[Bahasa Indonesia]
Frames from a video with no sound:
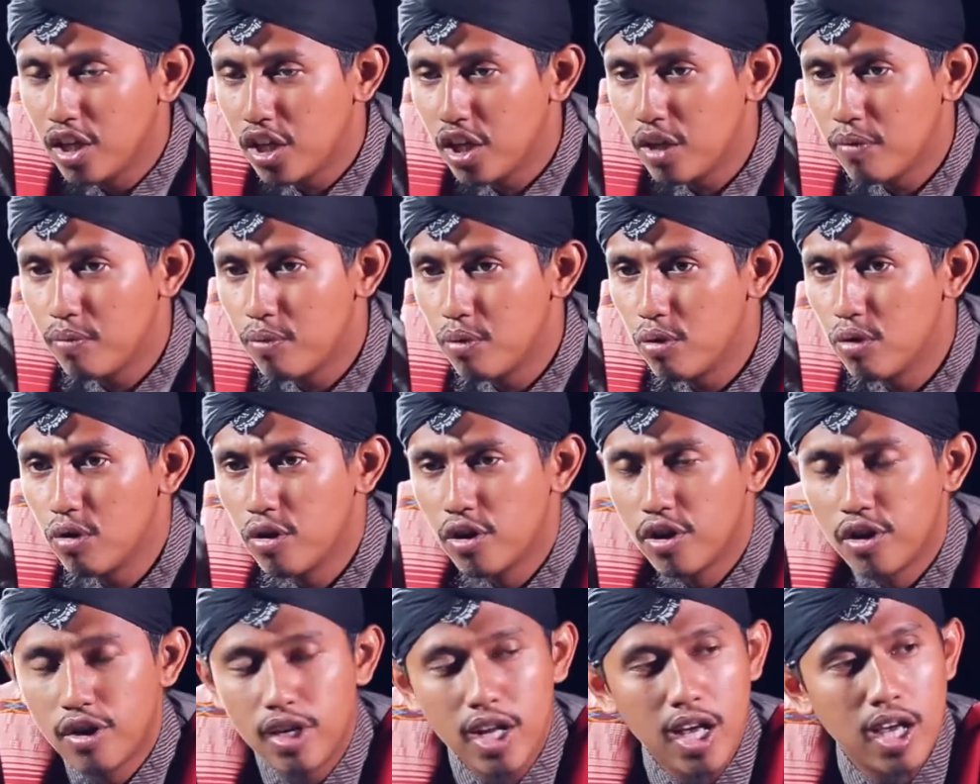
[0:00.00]

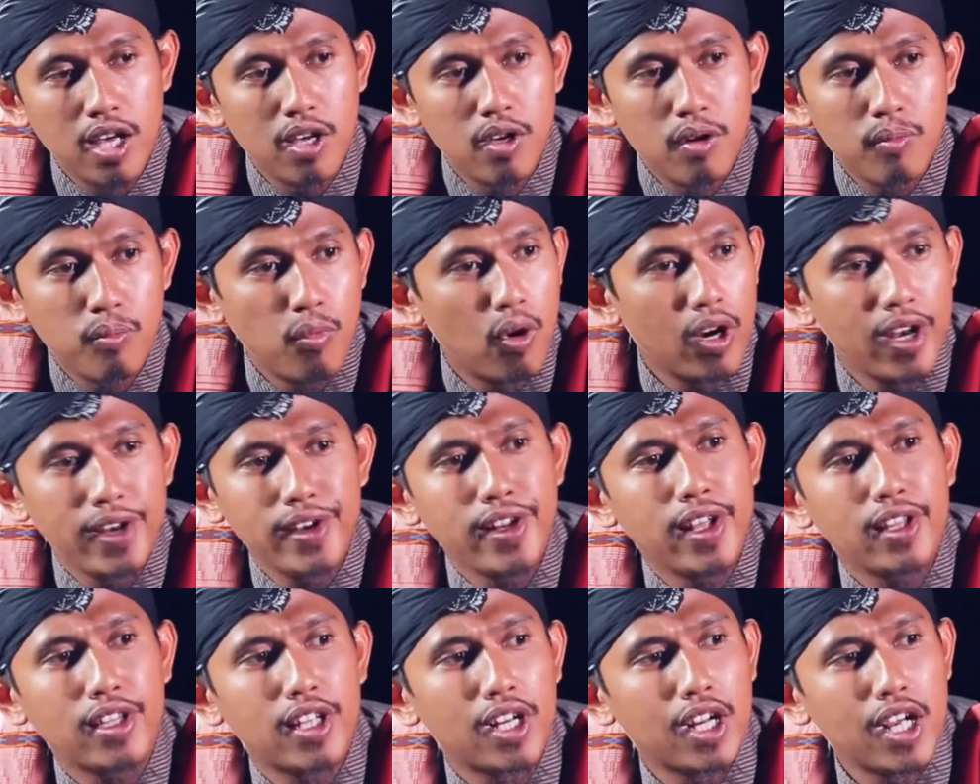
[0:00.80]
ibu nah boleh
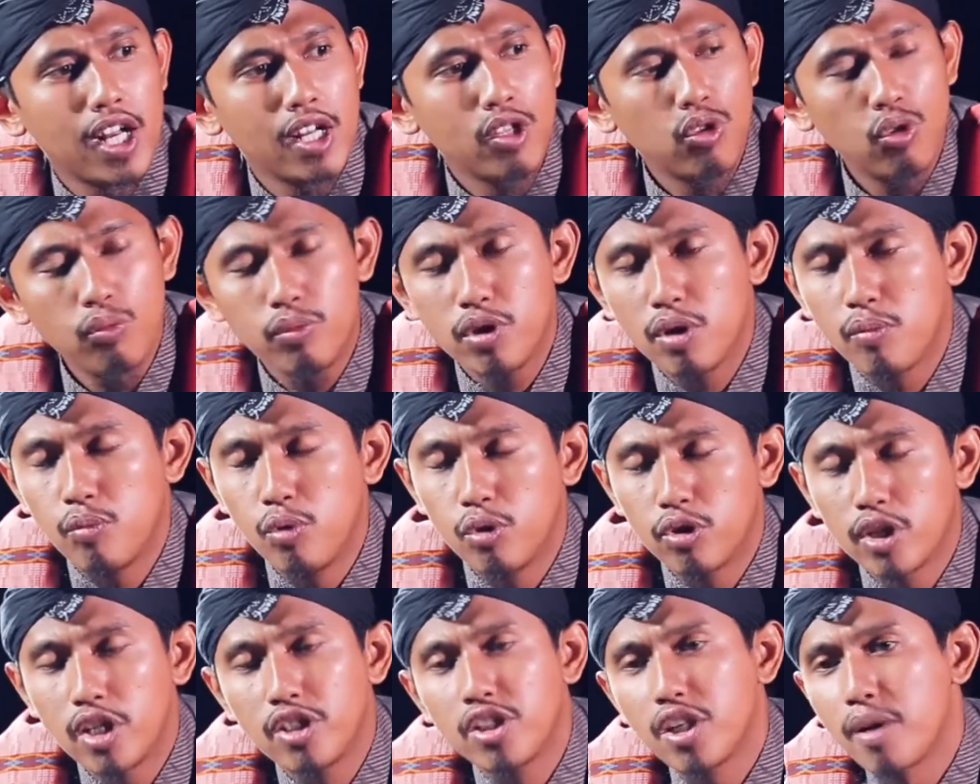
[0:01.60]
diantara kalian untuk
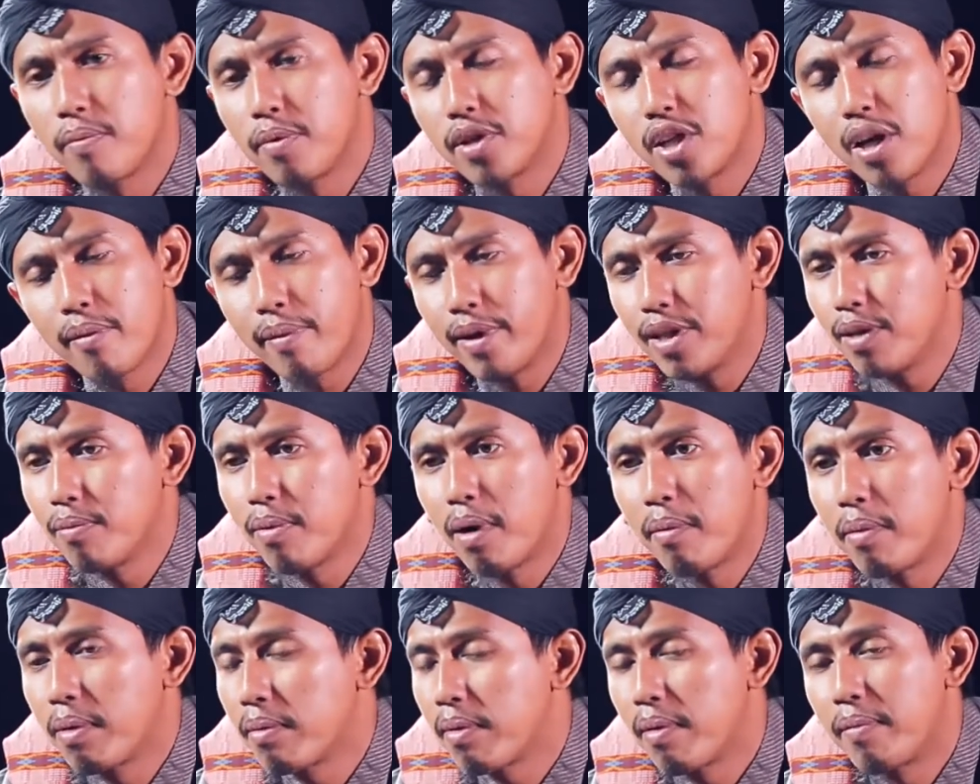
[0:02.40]
menyebutkan siapa-siapa aja
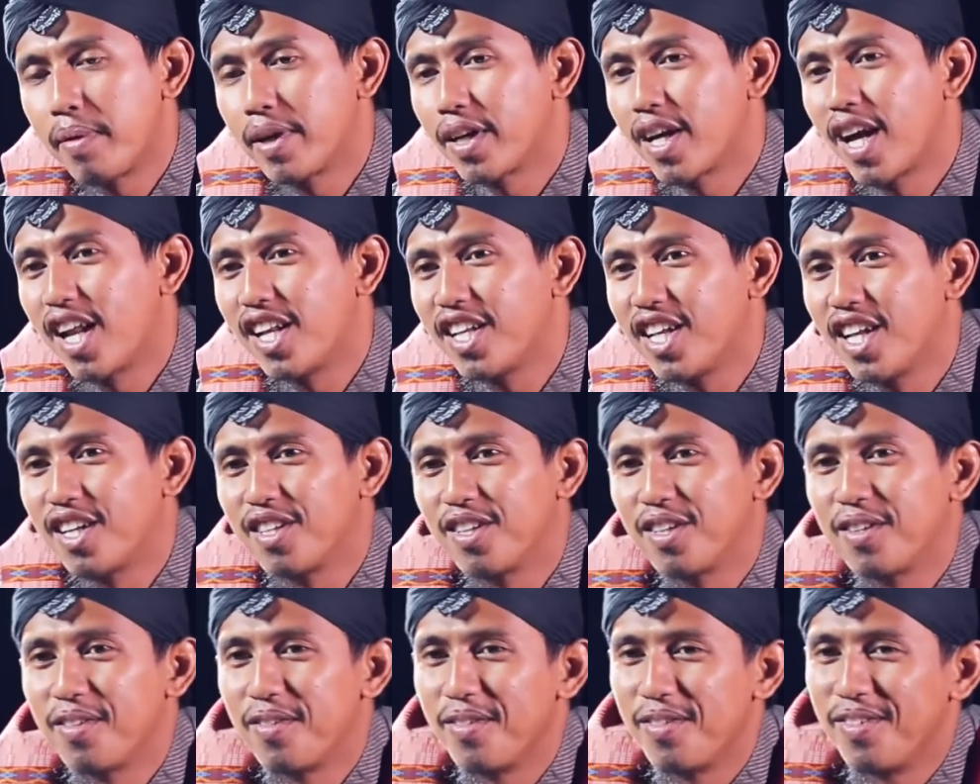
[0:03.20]
paman-paman kalian
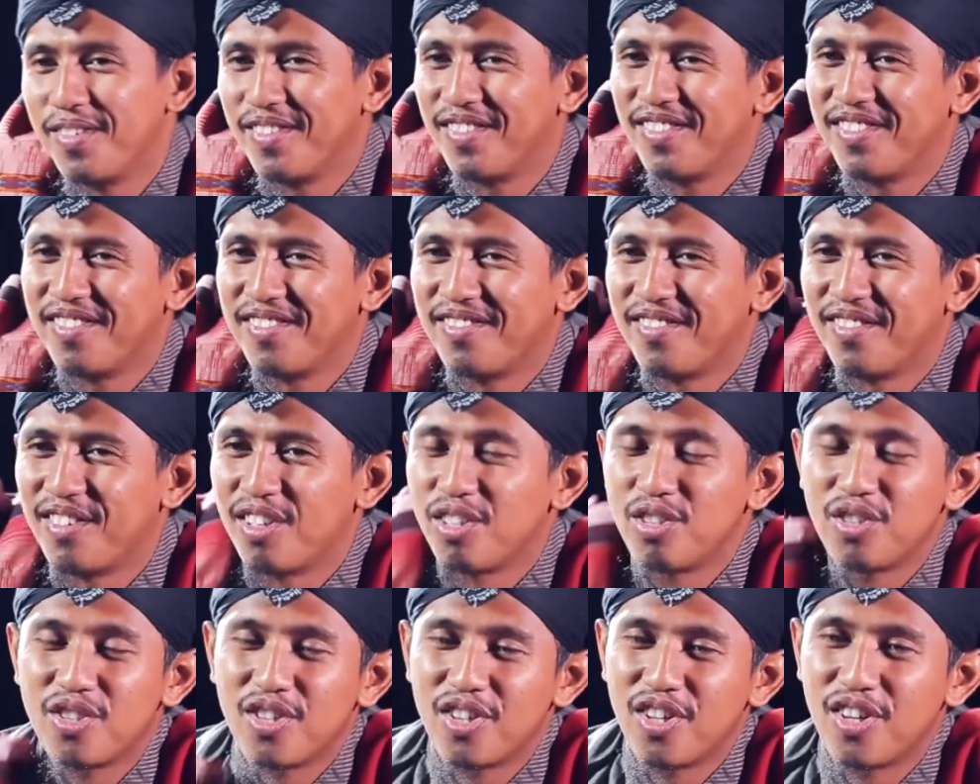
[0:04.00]
gitu
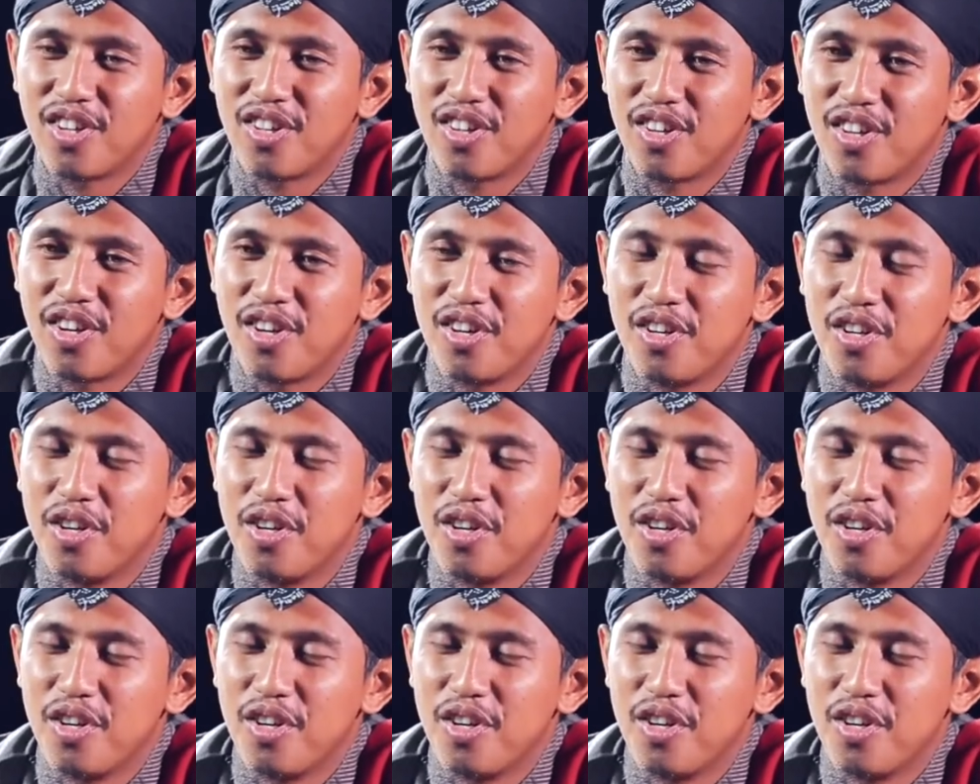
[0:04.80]
masya Allah